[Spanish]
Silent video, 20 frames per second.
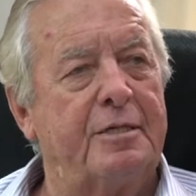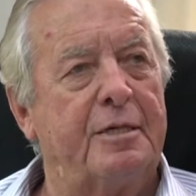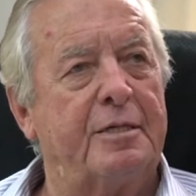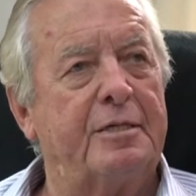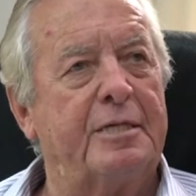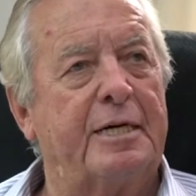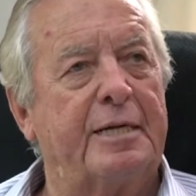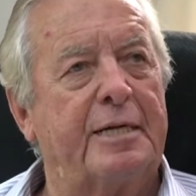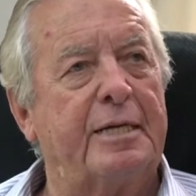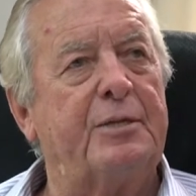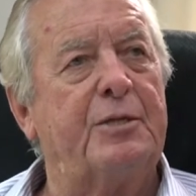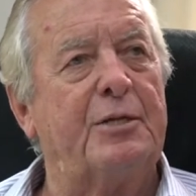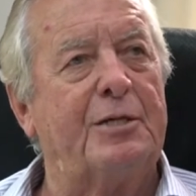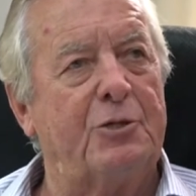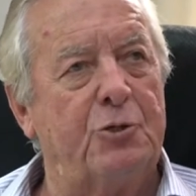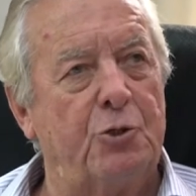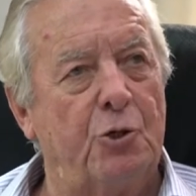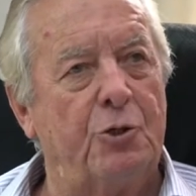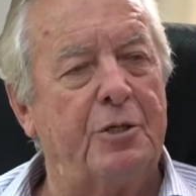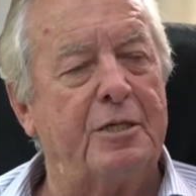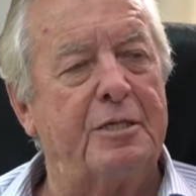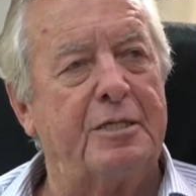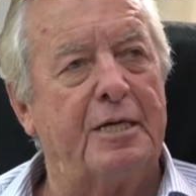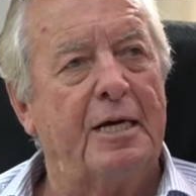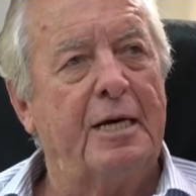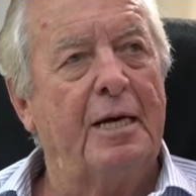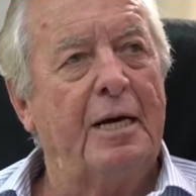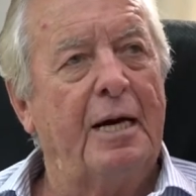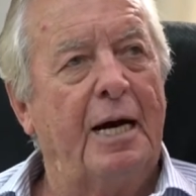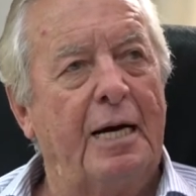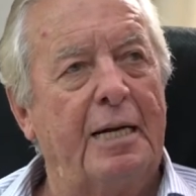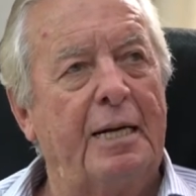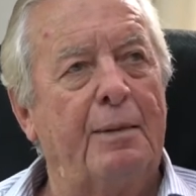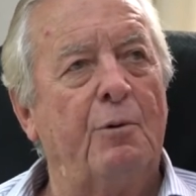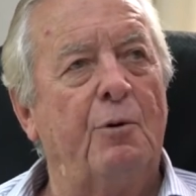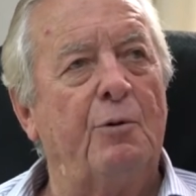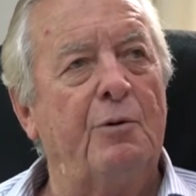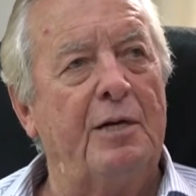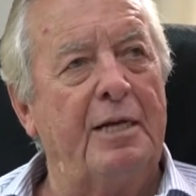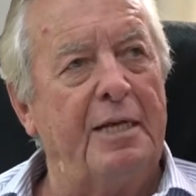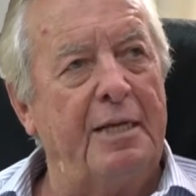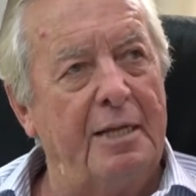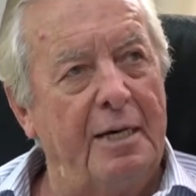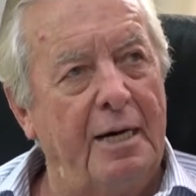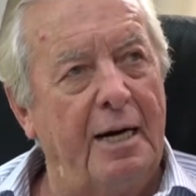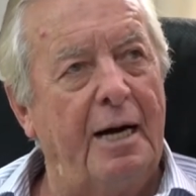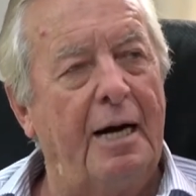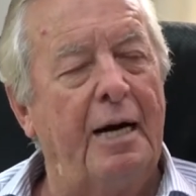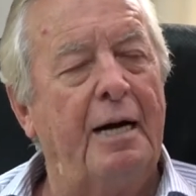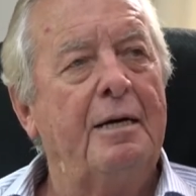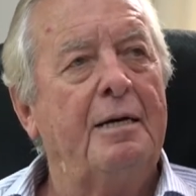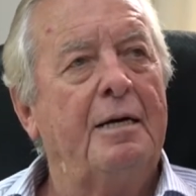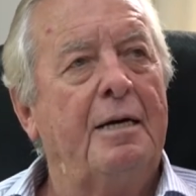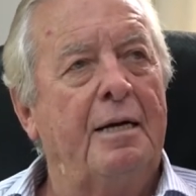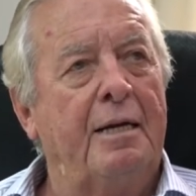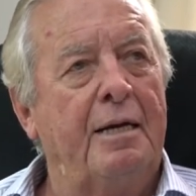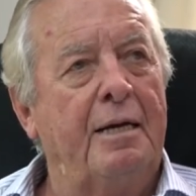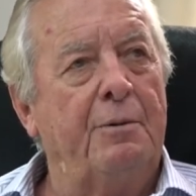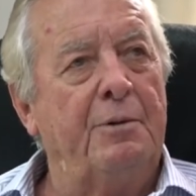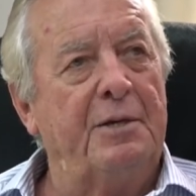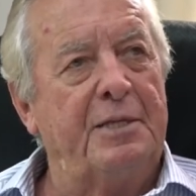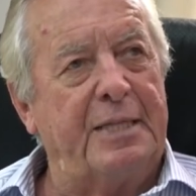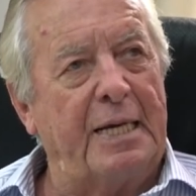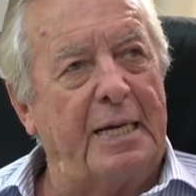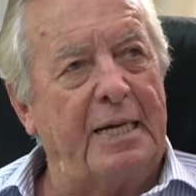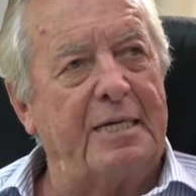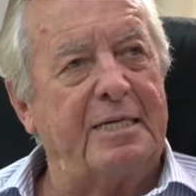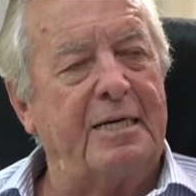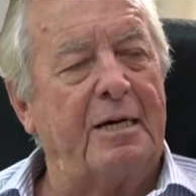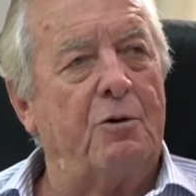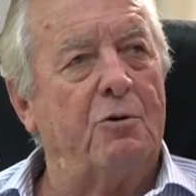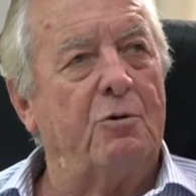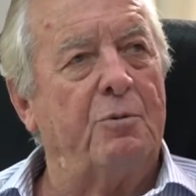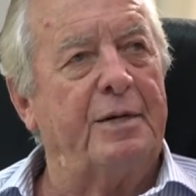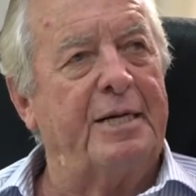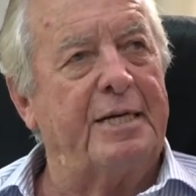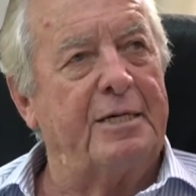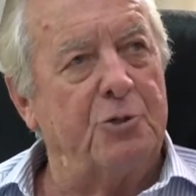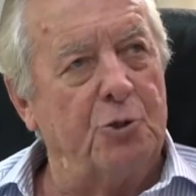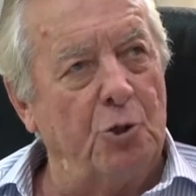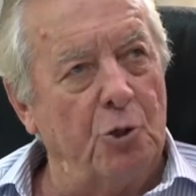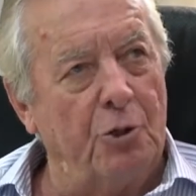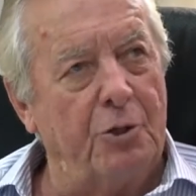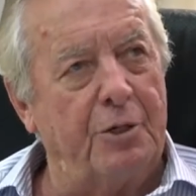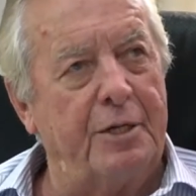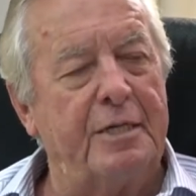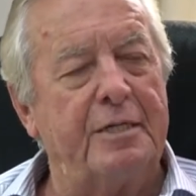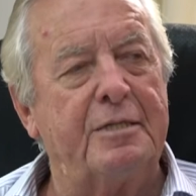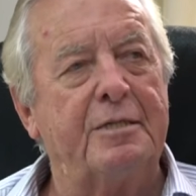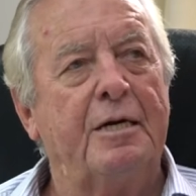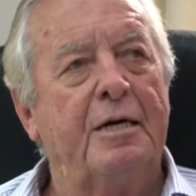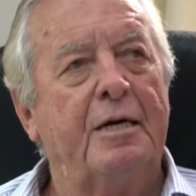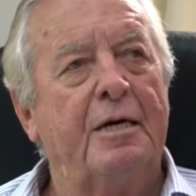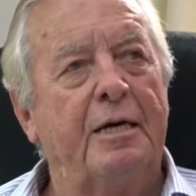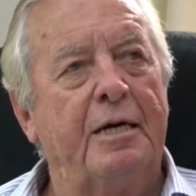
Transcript: de esas restricciones a la movilidad, evitar las aglomeraciones,